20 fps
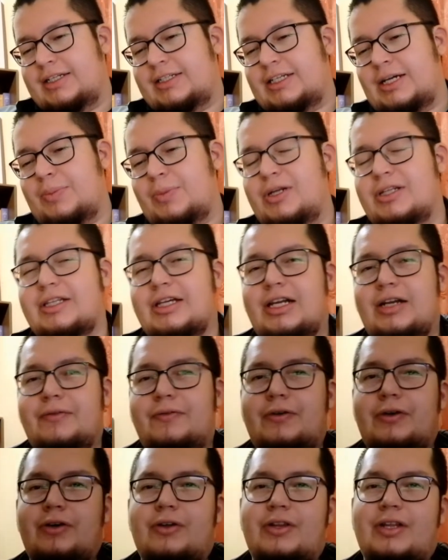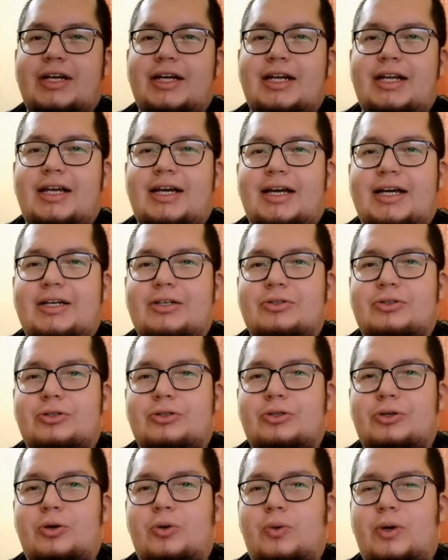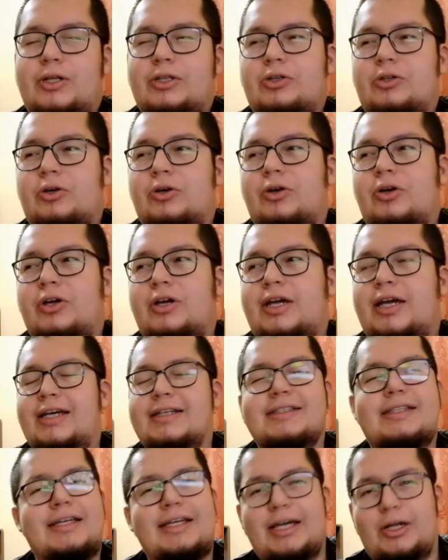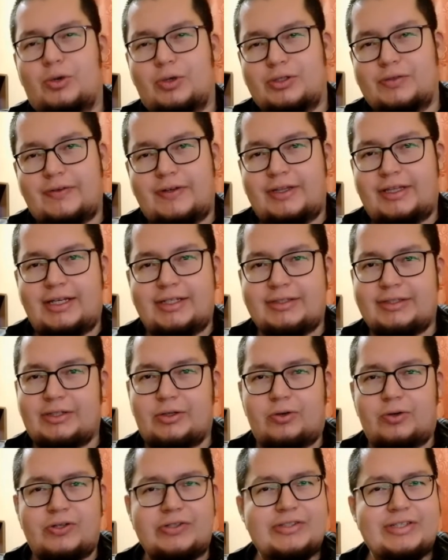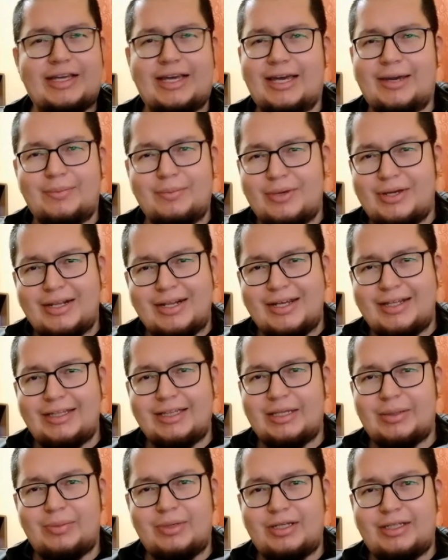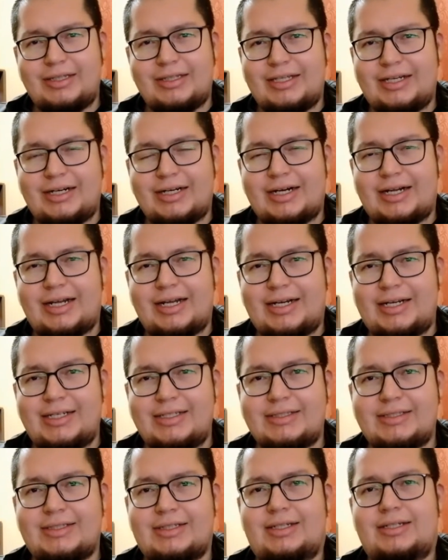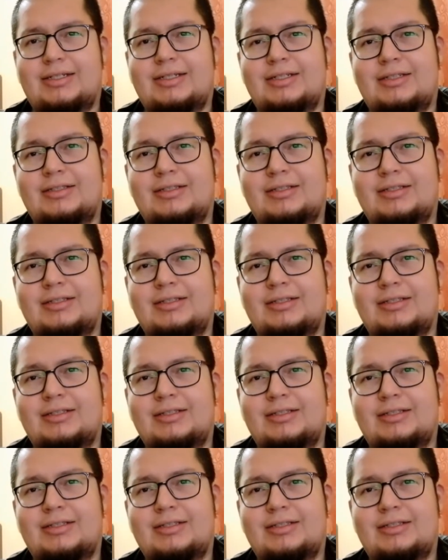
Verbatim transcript: Llamo el teléfono Delia es otro cuento. Este ya no es fantástico, es eminentemente realista.